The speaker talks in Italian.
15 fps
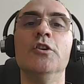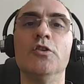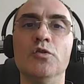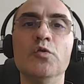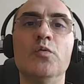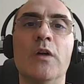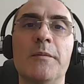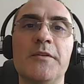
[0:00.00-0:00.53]

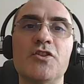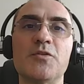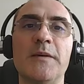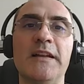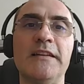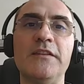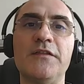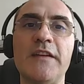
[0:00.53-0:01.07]
Dunque la
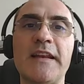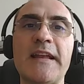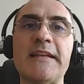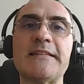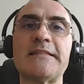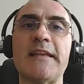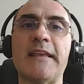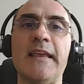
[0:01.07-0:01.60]
principale
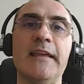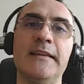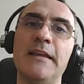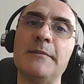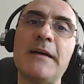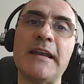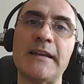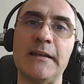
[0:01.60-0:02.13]
differenza è che
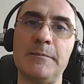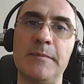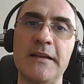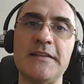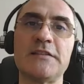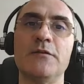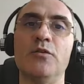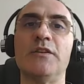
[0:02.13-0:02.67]
nei
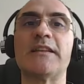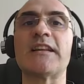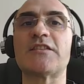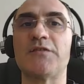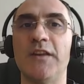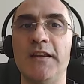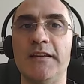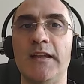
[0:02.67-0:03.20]
marketplace voi
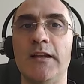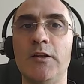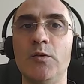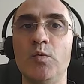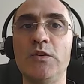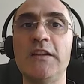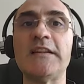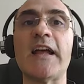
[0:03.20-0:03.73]
trasferite la
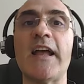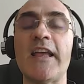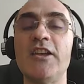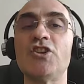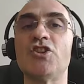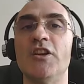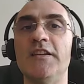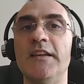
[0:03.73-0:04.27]
liquidità e
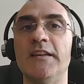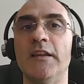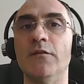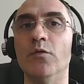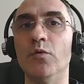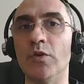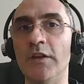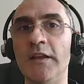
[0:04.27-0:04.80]
scegliete
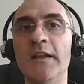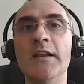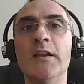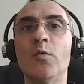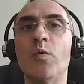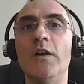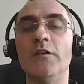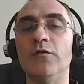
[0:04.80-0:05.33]
voi
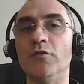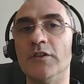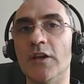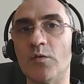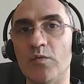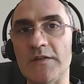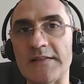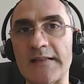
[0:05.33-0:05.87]
quali fondi
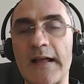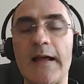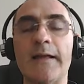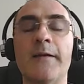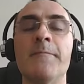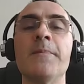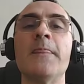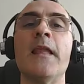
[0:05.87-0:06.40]
acquistare.